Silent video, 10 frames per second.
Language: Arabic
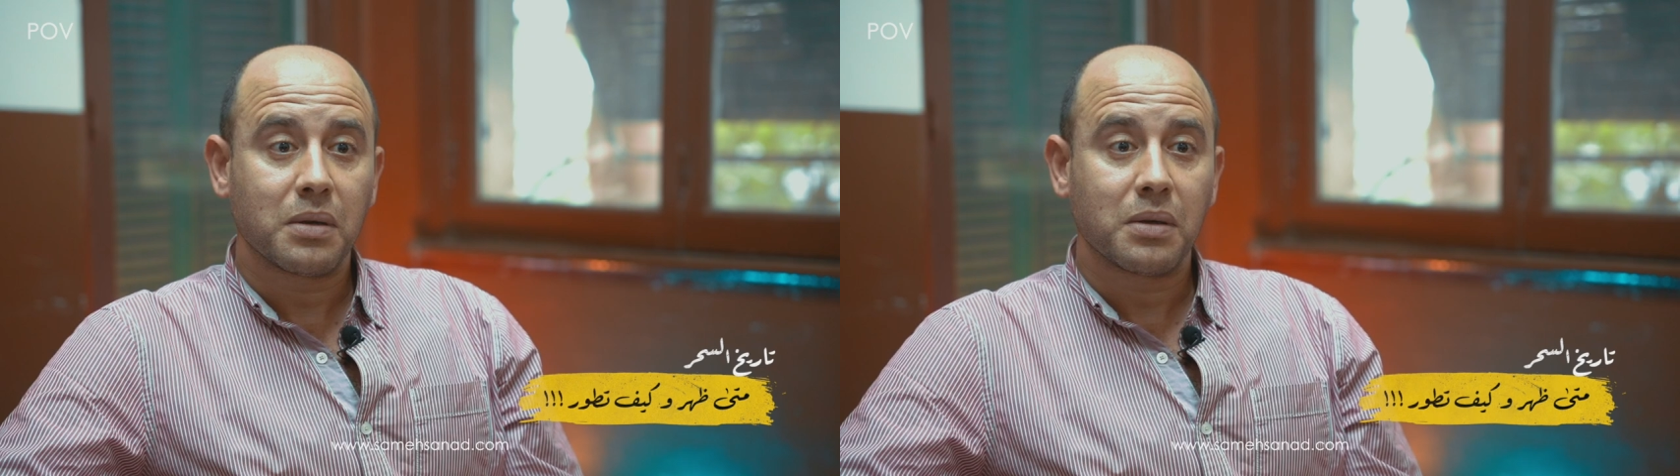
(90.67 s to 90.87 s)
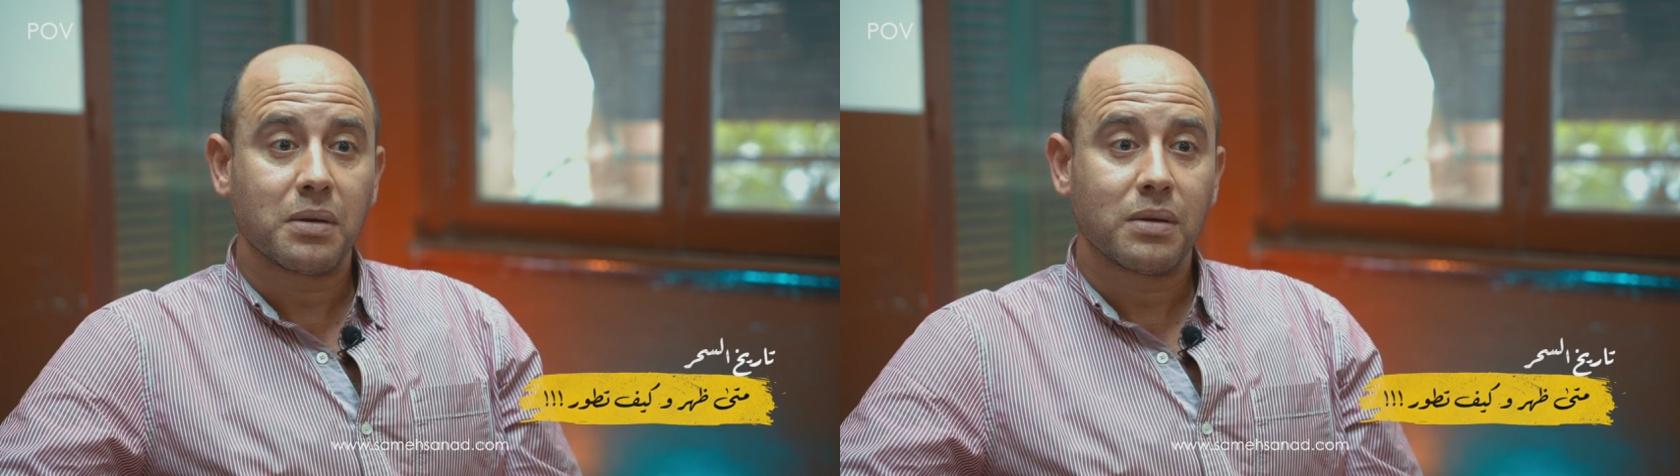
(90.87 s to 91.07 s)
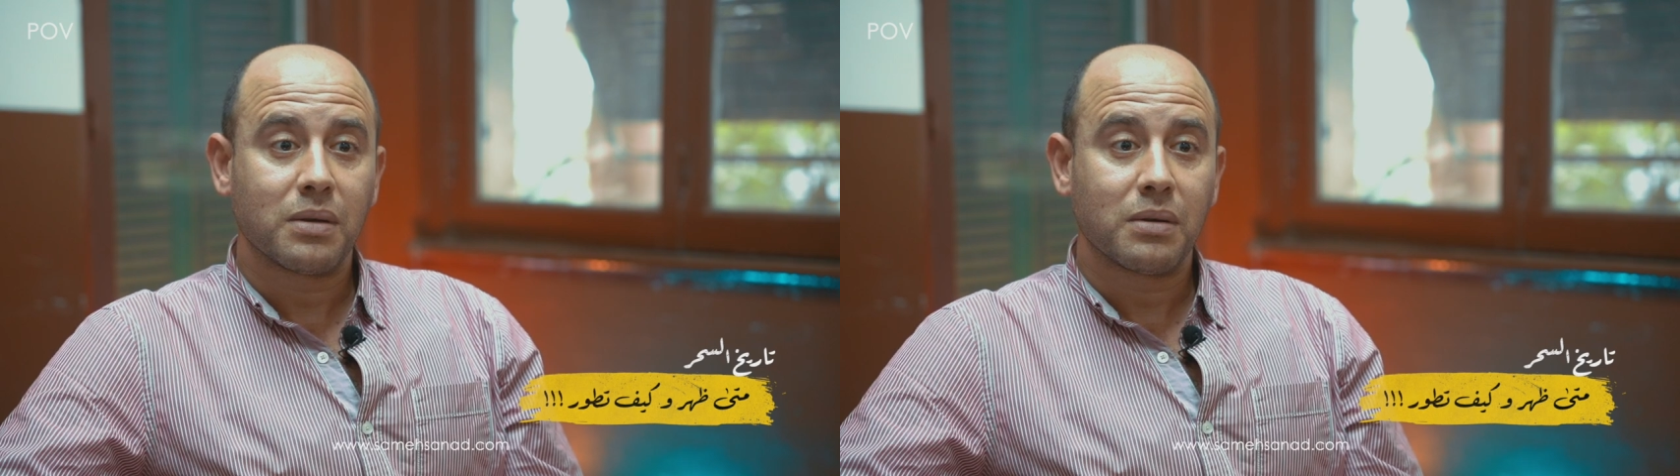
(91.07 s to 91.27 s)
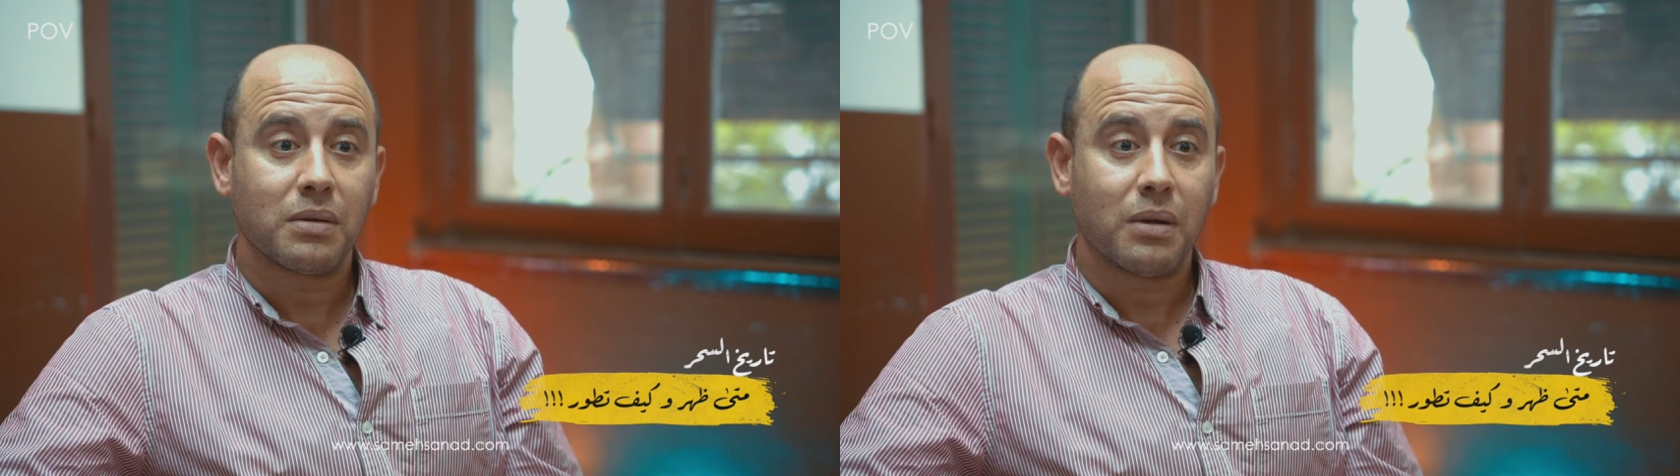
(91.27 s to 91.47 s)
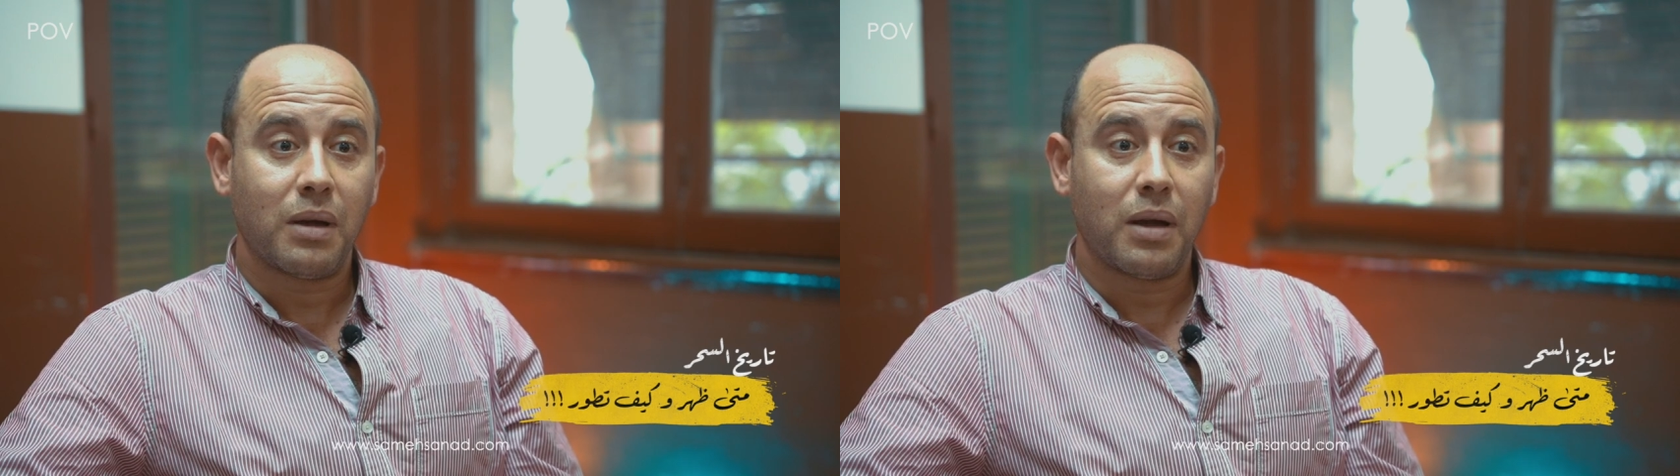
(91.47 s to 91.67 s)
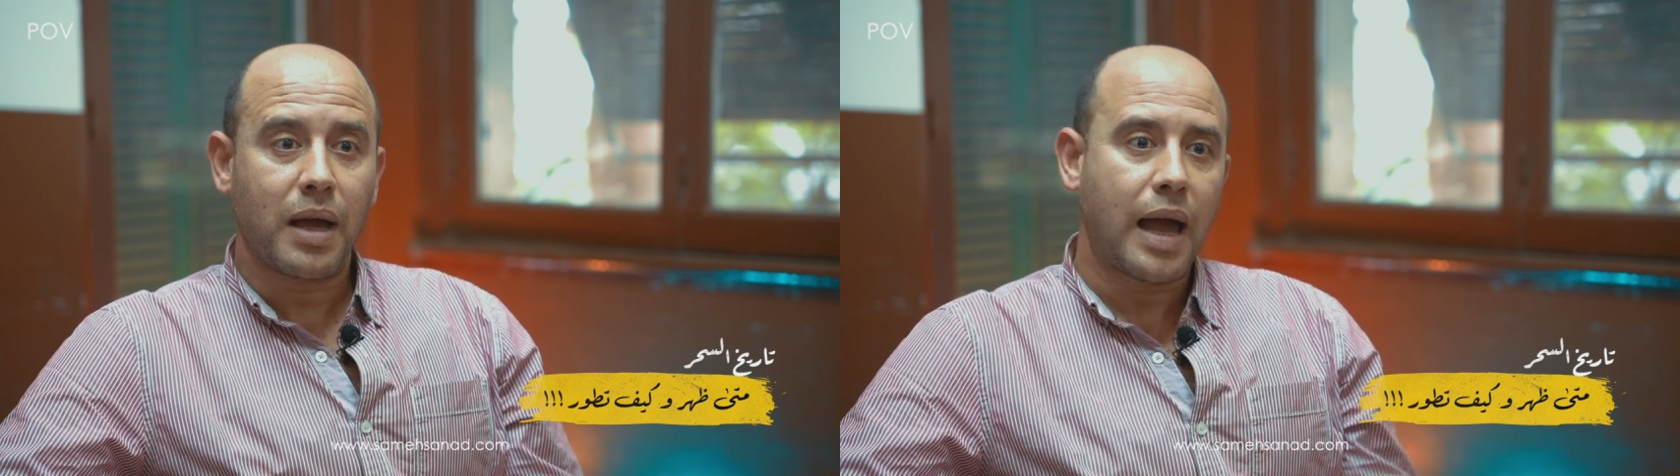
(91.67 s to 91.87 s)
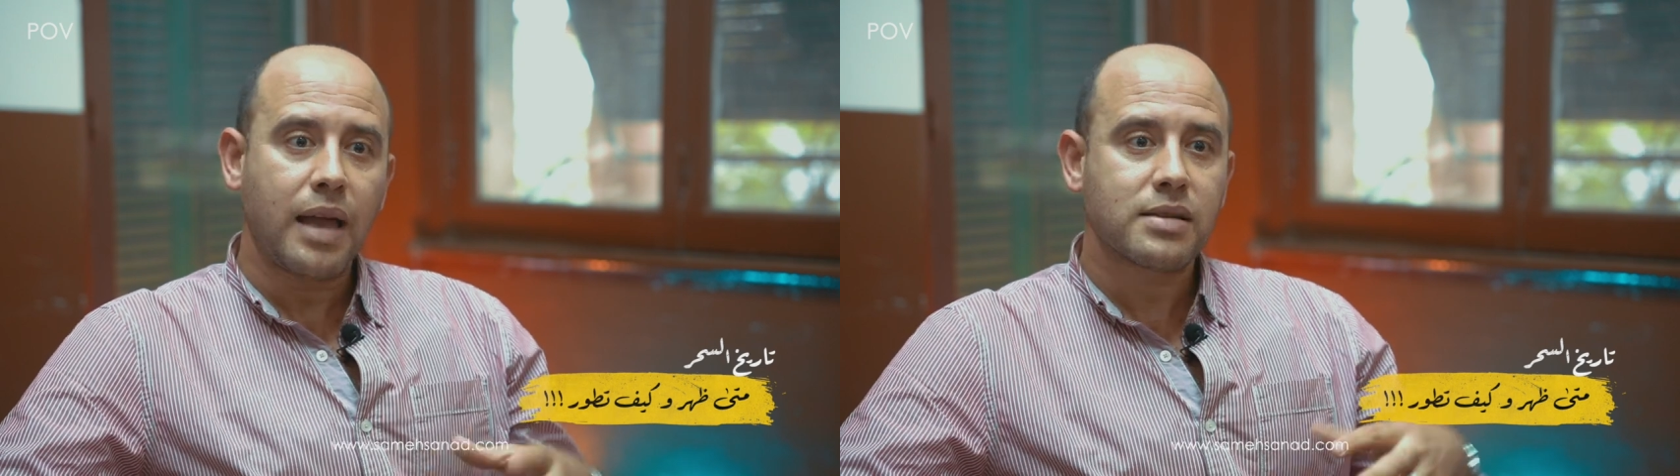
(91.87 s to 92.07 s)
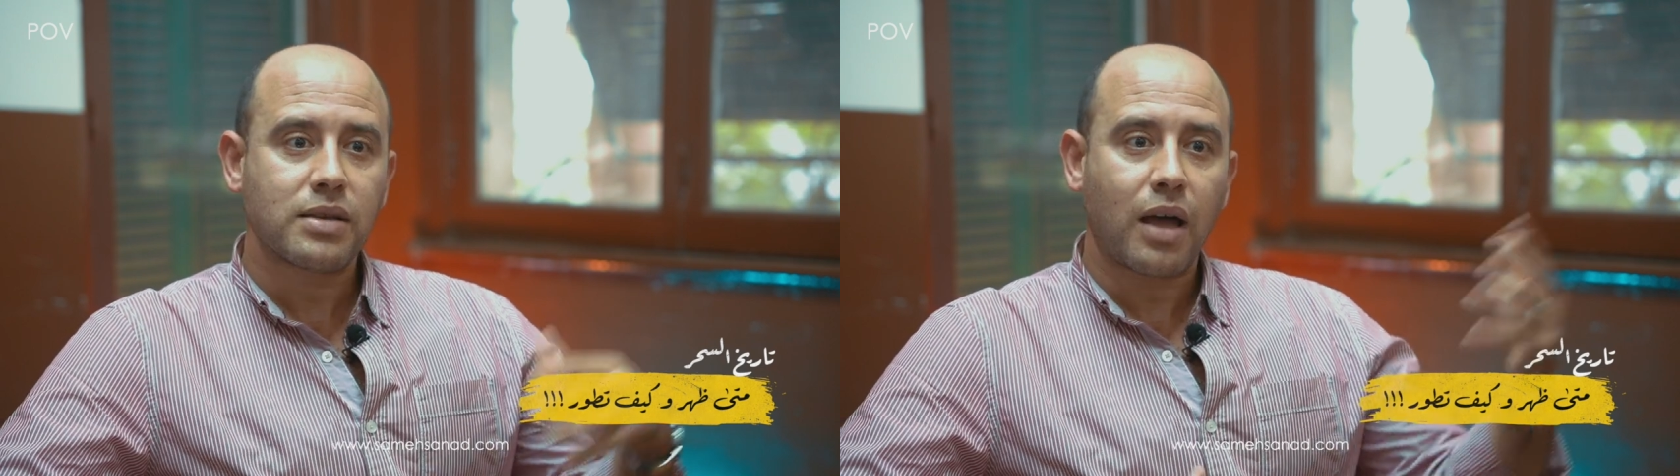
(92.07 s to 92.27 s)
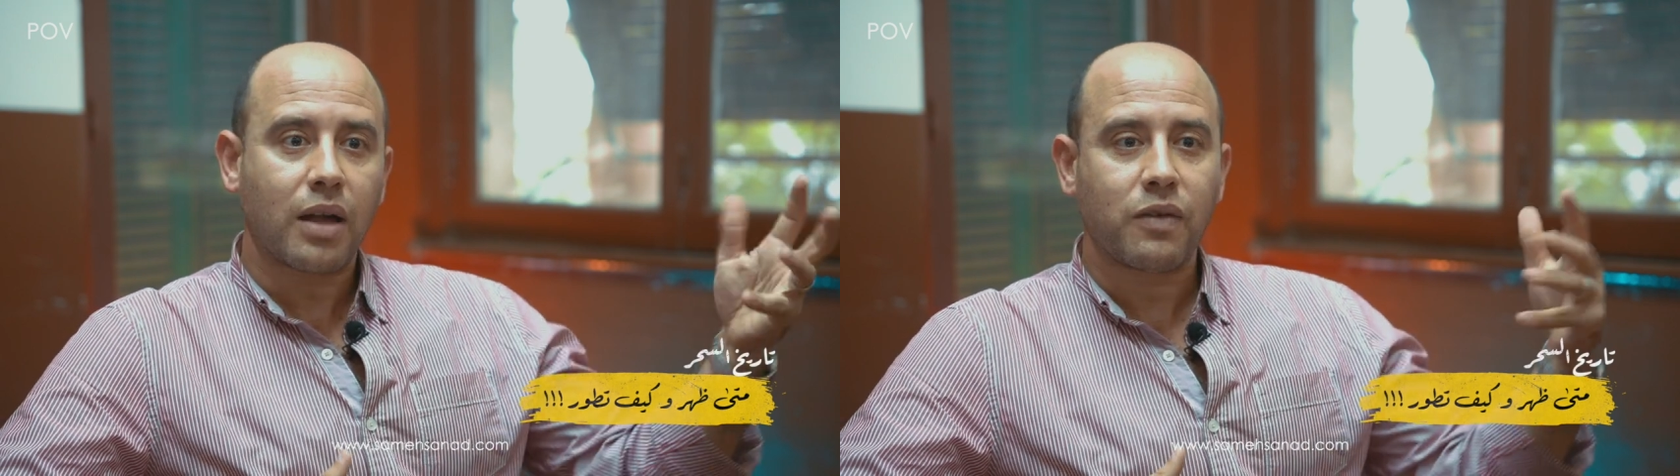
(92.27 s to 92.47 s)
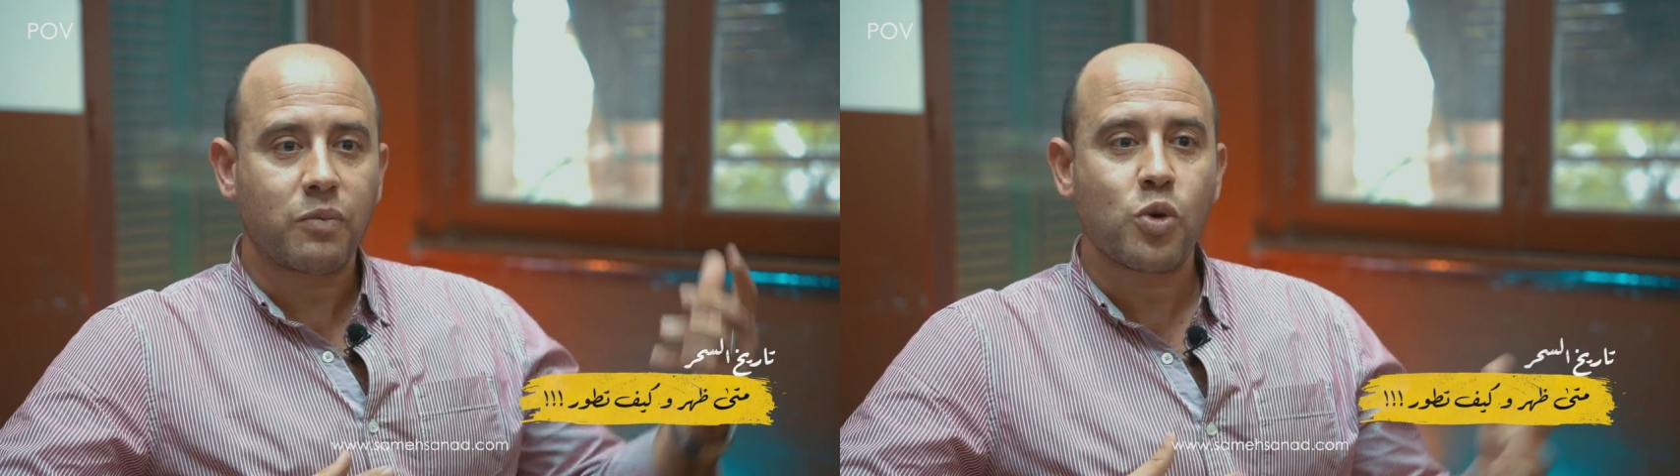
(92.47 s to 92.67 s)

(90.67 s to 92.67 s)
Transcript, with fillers: تمام عايز يعرف